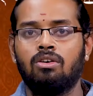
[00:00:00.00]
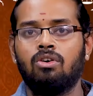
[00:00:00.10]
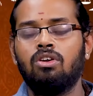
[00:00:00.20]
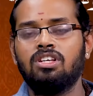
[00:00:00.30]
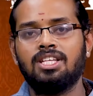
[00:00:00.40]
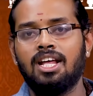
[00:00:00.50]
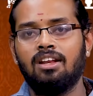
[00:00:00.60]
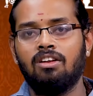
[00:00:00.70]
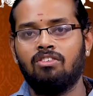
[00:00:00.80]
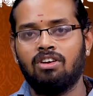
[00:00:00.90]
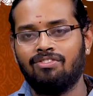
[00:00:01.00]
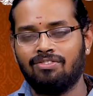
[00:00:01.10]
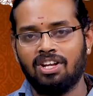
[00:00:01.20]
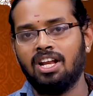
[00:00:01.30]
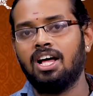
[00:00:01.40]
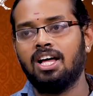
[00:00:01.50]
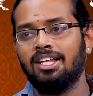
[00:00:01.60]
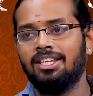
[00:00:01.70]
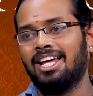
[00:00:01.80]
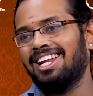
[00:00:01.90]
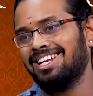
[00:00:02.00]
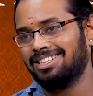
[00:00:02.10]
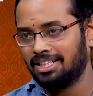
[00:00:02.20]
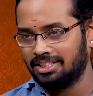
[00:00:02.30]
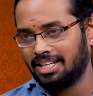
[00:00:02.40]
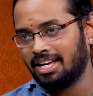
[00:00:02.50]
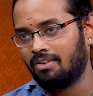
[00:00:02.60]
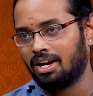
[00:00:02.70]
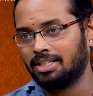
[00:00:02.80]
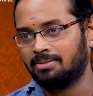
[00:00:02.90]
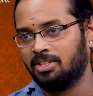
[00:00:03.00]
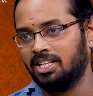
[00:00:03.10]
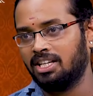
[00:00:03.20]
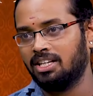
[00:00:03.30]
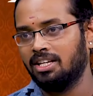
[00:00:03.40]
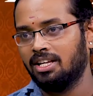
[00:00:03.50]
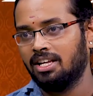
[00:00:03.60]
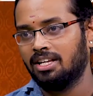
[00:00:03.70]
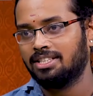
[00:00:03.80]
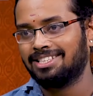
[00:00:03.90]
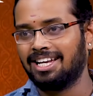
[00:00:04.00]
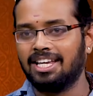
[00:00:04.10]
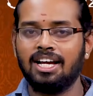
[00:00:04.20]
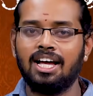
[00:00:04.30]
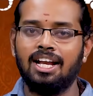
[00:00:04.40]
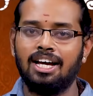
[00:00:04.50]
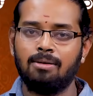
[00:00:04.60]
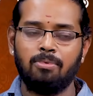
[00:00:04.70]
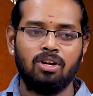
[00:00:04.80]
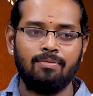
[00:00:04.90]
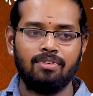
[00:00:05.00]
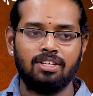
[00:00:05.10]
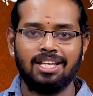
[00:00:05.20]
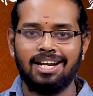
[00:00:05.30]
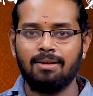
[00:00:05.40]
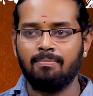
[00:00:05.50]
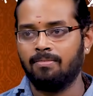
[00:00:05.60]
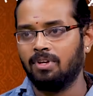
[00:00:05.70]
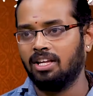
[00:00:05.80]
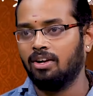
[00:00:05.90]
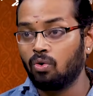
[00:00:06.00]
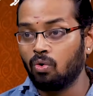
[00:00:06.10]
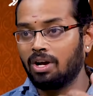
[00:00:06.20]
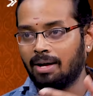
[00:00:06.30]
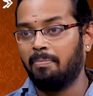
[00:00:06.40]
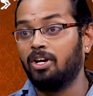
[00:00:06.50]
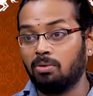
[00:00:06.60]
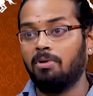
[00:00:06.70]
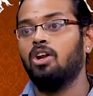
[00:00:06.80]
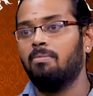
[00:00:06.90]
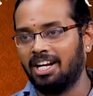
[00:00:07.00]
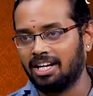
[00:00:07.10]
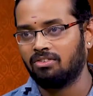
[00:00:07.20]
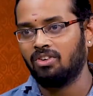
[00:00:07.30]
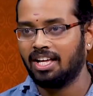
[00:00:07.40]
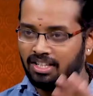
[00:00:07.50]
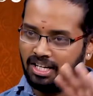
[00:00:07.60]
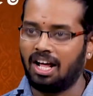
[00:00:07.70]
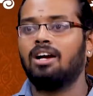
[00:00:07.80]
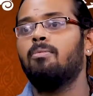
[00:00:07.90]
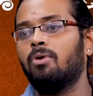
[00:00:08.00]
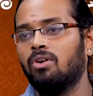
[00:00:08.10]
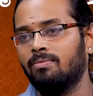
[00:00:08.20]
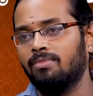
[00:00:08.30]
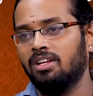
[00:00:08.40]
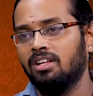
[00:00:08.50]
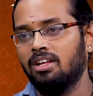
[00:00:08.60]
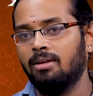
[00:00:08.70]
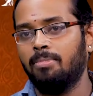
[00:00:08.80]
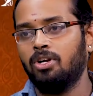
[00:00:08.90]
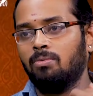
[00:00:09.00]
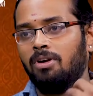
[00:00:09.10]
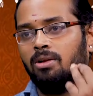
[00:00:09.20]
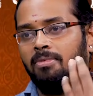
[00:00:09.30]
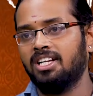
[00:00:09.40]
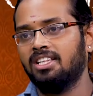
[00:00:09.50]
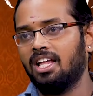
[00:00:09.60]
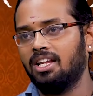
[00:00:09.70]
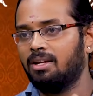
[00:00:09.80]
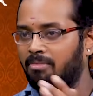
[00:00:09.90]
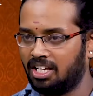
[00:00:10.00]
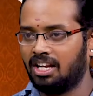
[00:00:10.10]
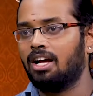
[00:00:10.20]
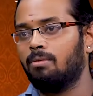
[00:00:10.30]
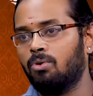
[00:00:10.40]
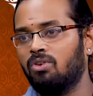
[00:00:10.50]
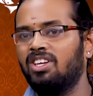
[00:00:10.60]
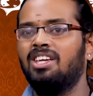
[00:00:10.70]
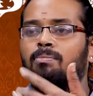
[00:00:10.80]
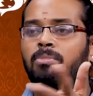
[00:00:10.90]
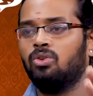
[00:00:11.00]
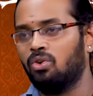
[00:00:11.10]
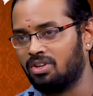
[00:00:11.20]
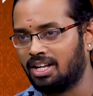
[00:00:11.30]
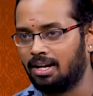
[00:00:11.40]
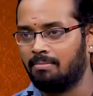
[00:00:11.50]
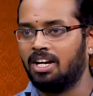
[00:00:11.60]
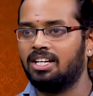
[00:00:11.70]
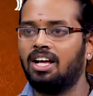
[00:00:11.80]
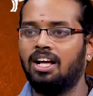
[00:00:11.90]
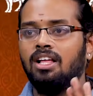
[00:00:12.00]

రెండో స్థానంలో ఉండటం వల్ల ధన నష్టం జరిగే అవకాశం ఉంది సఖ్యంగా లేకపోవడం ధనం ఎక్కువగా పెట్టుబడులు పెట్టడం అది రాకపోవడం పెట్టుబడులు పెట్టిన దానికి మనకి రాకపోవడం ఈ ఇబ్బందులు ఉంటాయన్నమాట